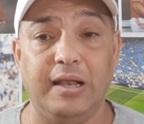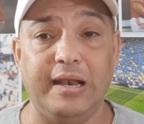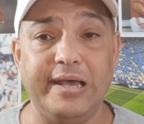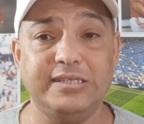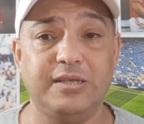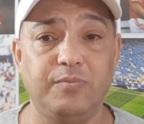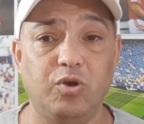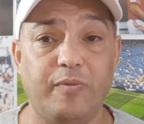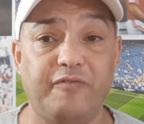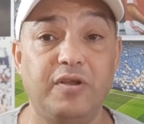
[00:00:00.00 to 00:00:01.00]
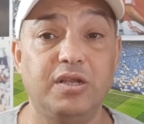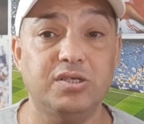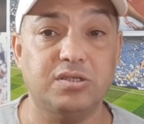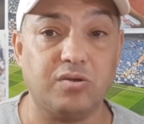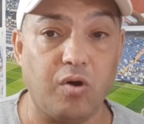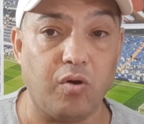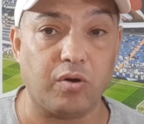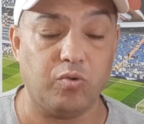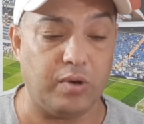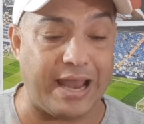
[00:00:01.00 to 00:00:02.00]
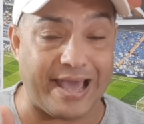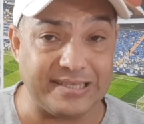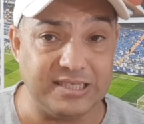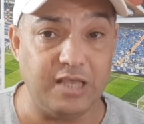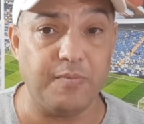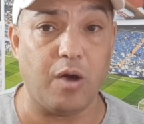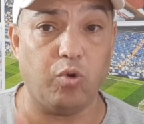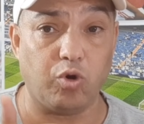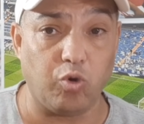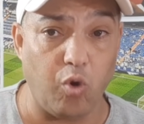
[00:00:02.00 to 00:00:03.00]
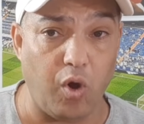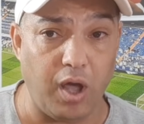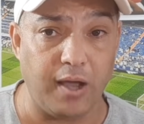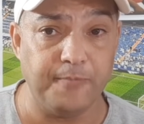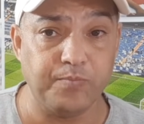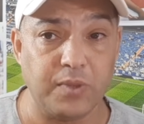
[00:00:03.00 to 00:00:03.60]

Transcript: لازم يبقى في الاصرار والعزيمه والروح